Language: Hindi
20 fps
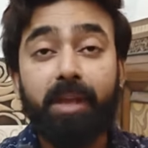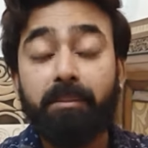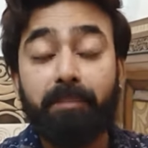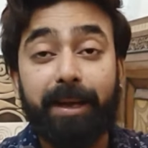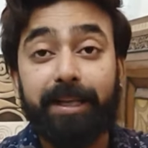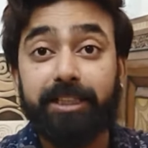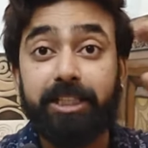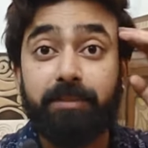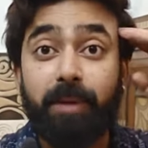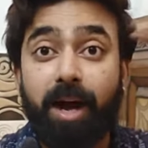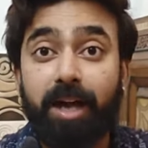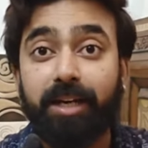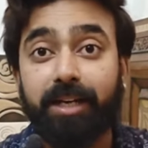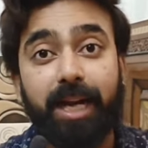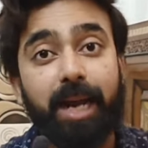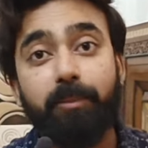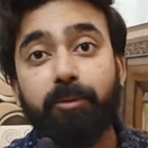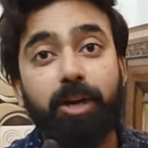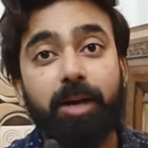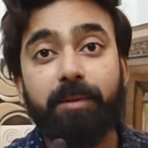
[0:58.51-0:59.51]
भाई दिमाग
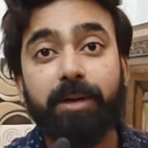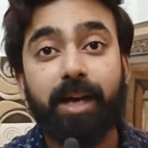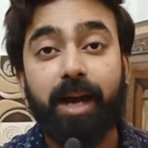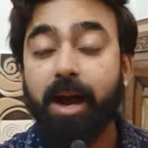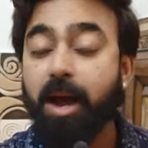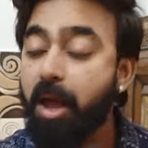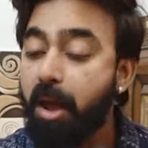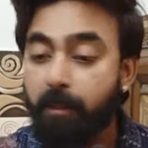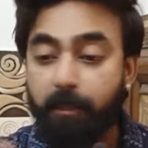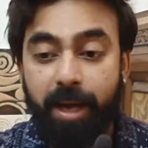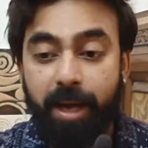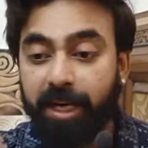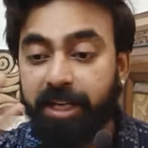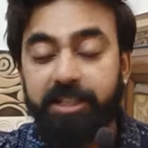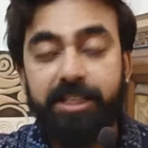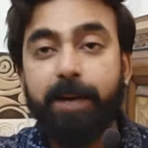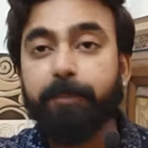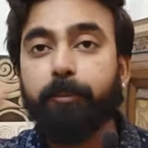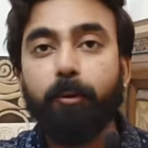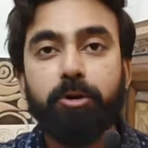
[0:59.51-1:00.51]
खराब हो रहा मेरा मैंने
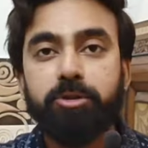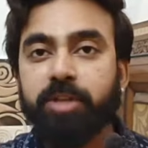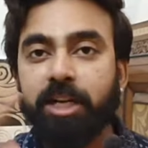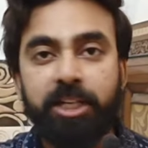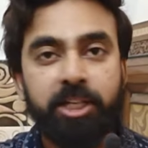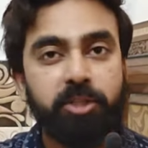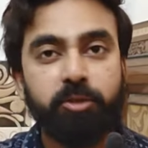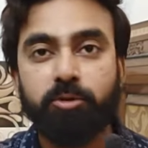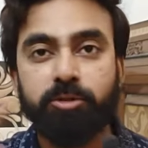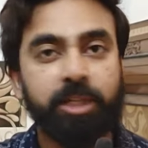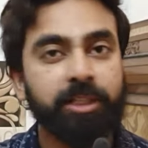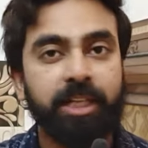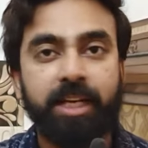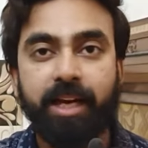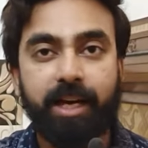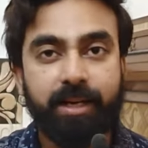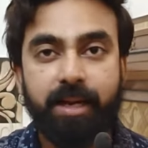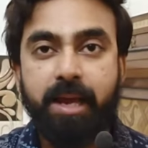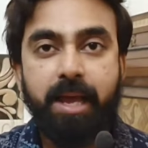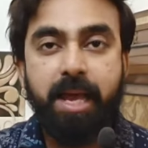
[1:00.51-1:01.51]
ये पोस्टर नहीं सोचा था
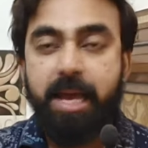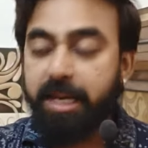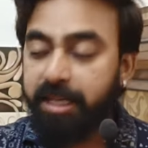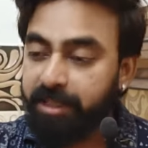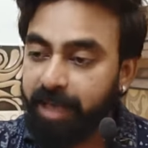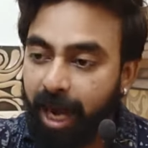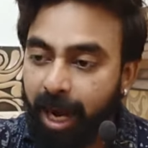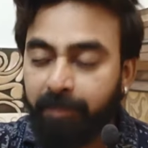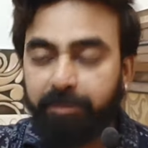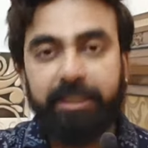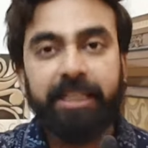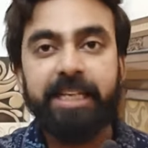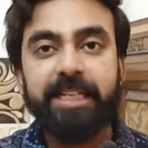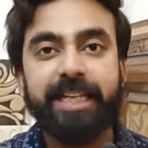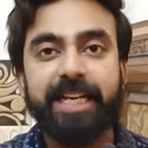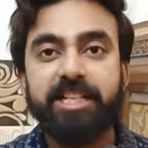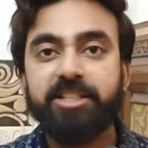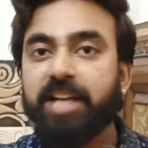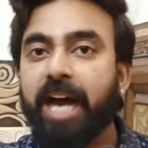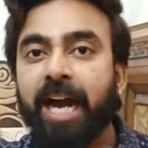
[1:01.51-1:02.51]
यार नाम
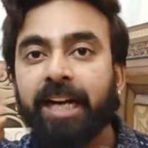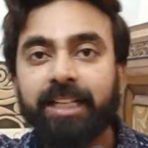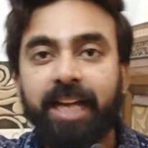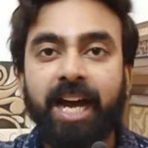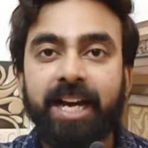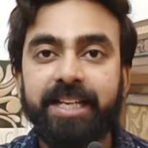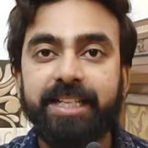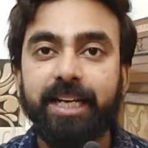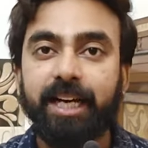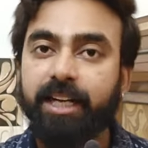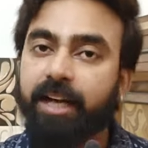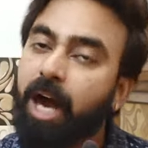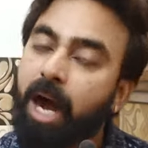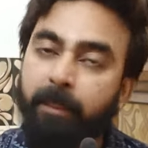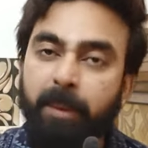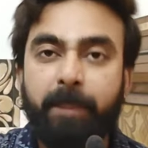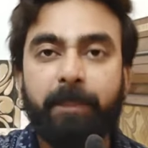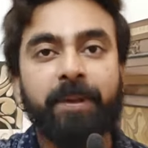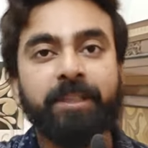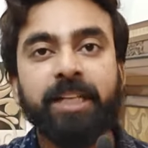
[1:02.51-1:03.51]
ठीक है जाट आ गया
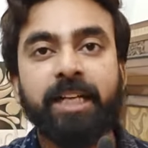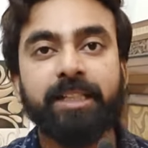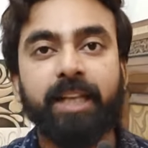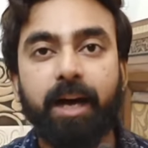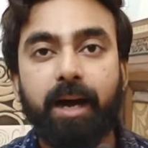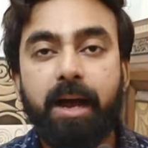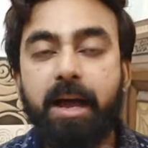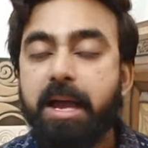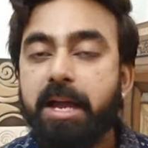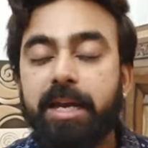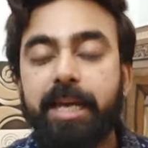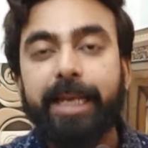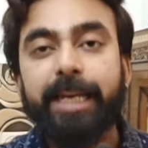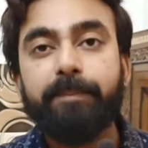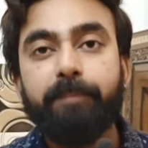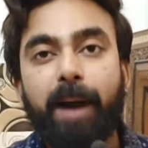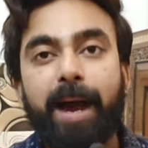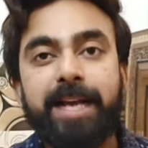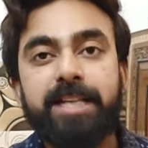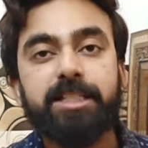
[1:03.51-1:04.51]
हमें पता था
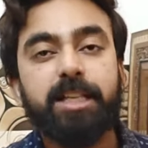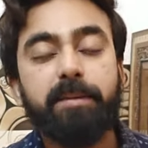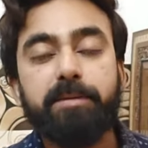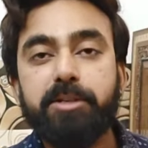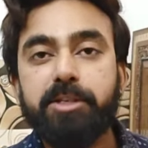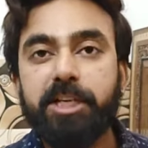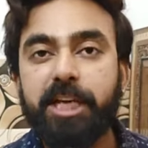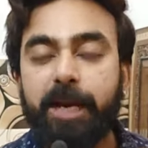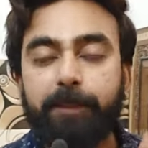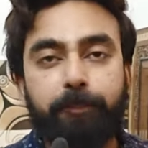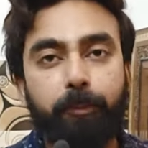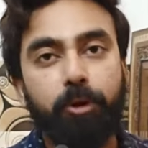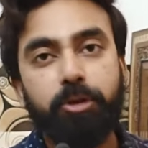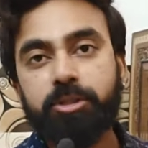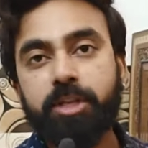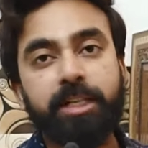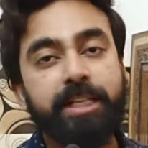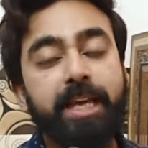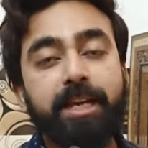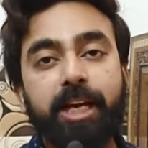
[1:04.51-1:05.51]
लेकिन भाई साहब ये
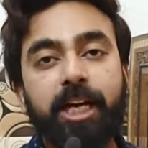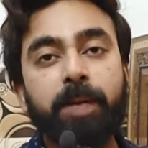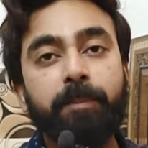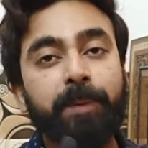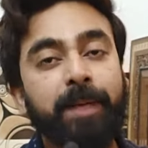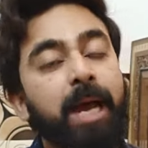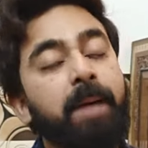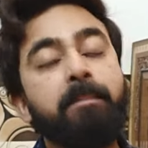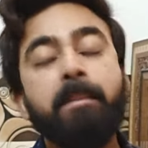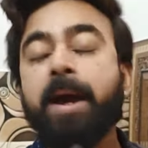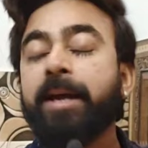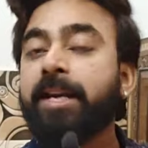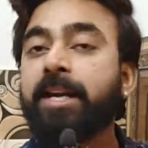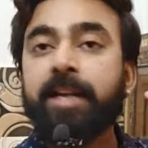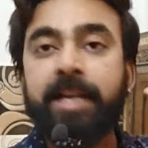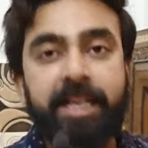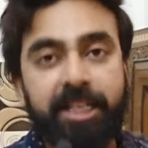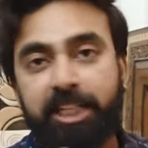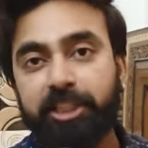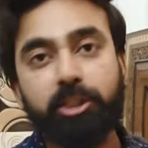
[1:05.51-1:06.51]
पोस्टर की कल्पना मैंने
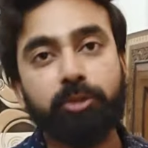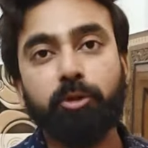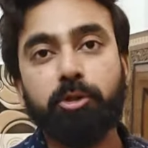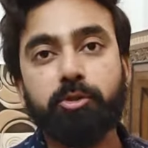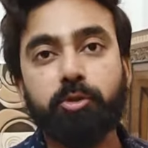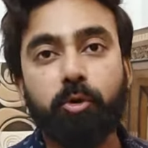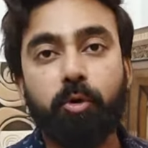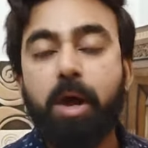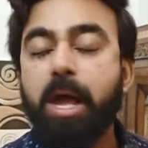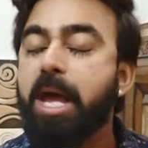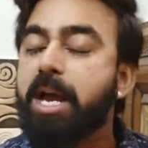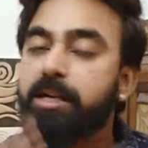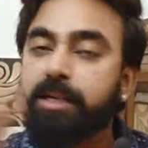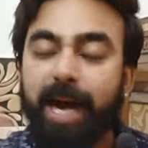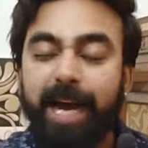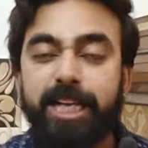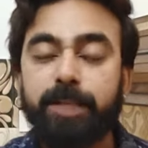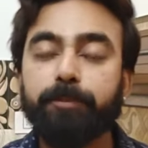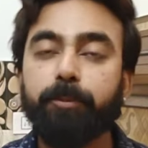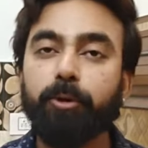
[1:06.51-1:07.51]
नहीं की थी दोस्तों
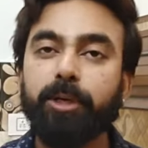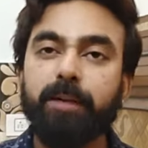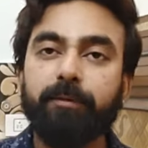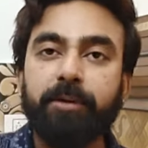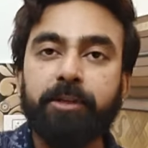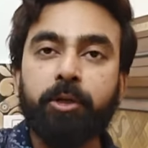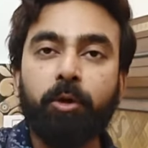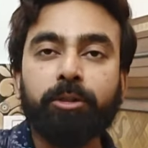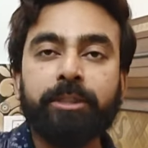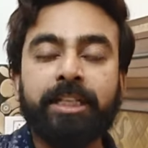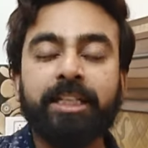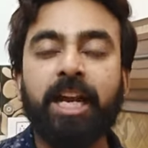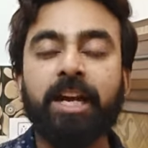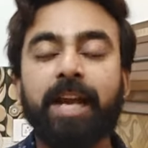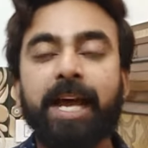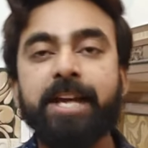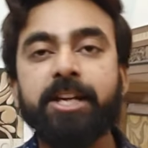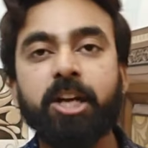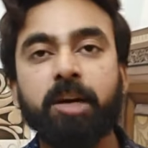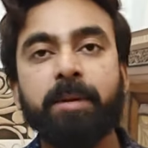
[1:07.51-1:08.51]
गाइस पूरी वीडियो को देखना
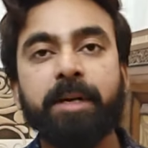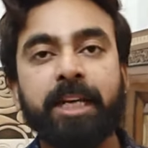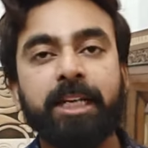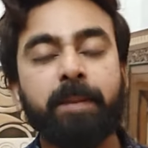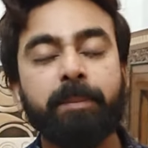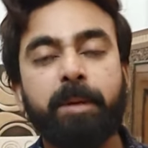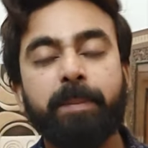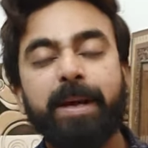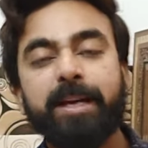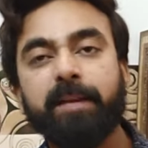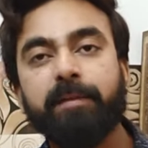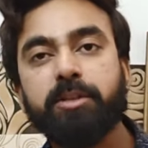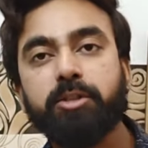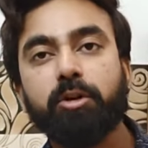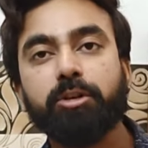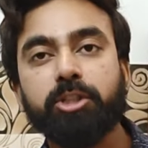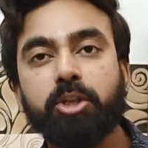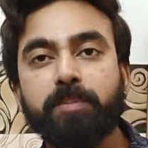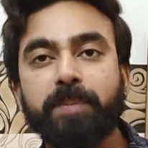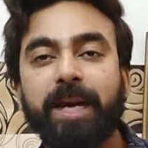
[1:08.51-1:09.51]
लाइक कमेंट करना अपने भाई रवि
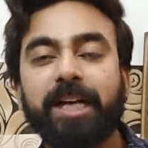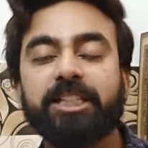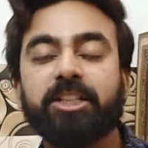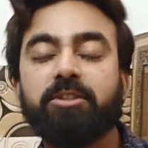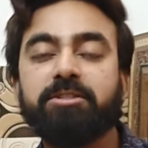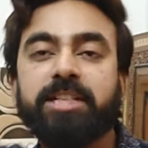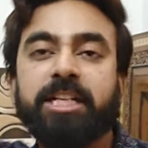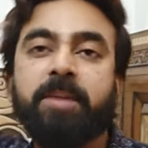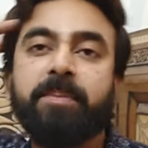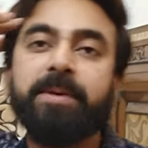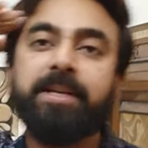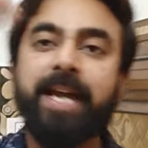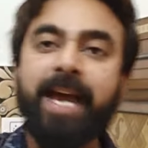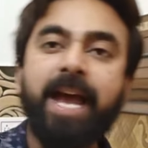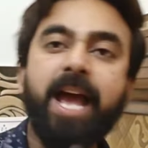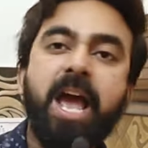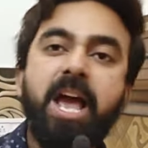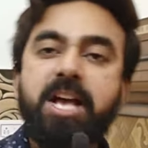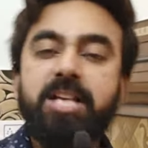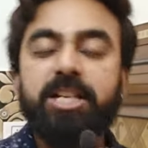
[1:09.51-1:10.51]
चौधरी प्यार करो चैनल पर
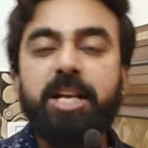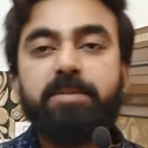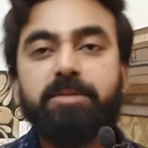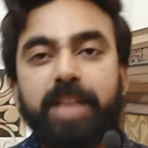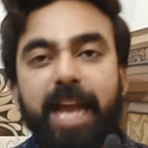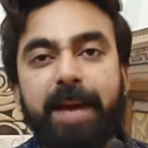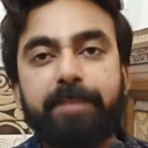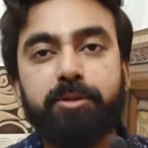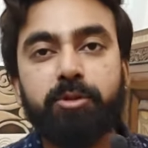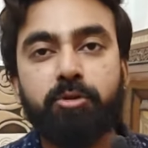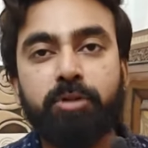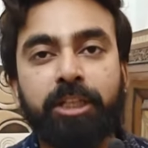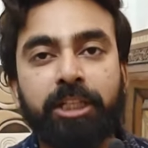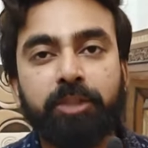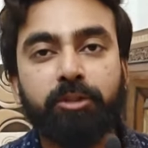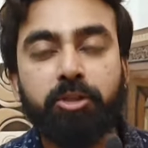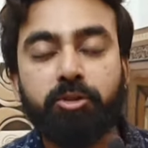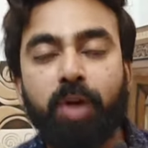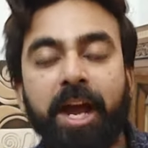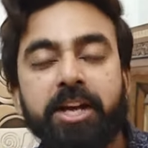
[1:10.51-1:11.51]
नए सब्सक्राइब जरूर करना
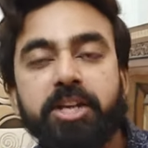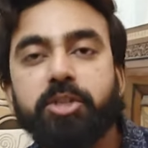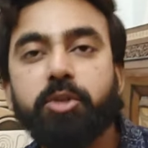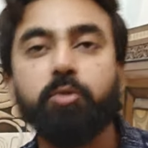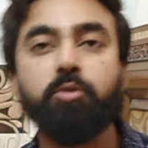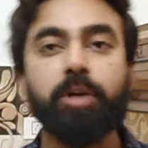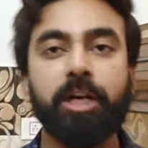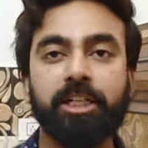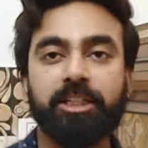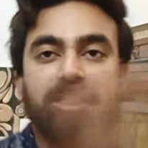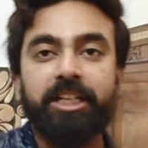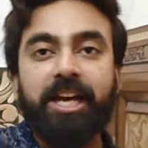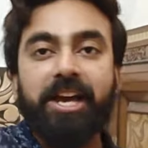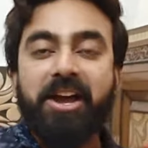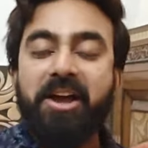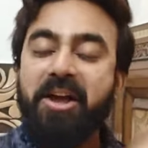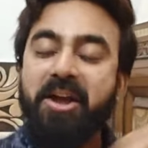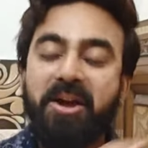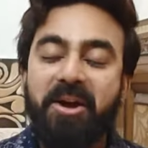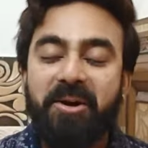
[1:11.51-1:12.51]
दोस्तों आइए शुरू करते
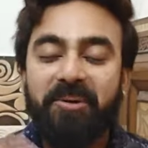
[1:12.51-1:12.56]
हैं